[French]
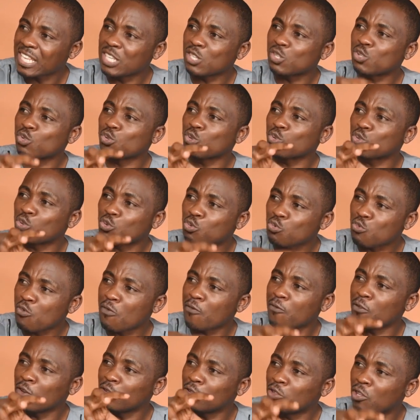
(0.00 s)
qui se
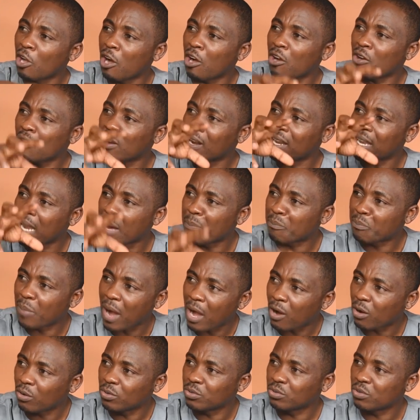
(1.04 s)
trouvent dans la
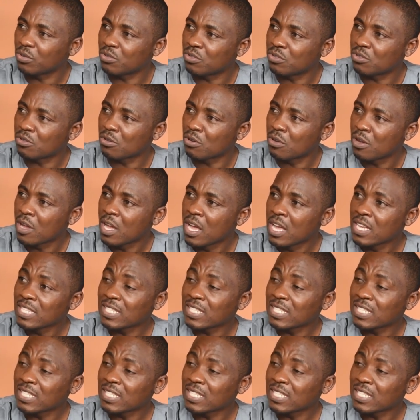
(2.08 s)
parole de Dieu.